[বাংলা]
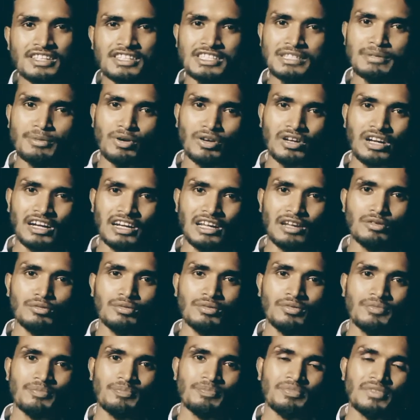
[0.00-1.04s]
জীবন কাটানো
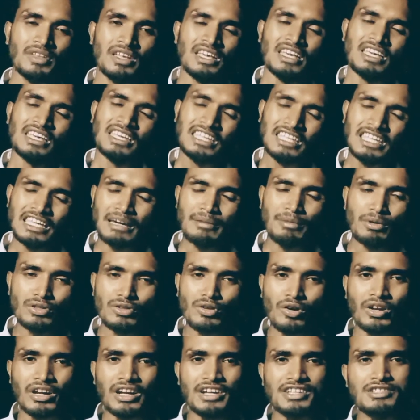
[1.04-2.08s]
কি এমন
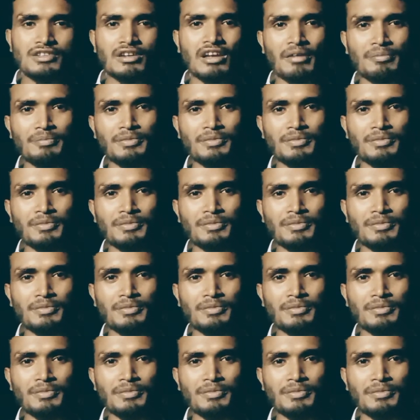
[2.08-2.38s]
দরকার ছিল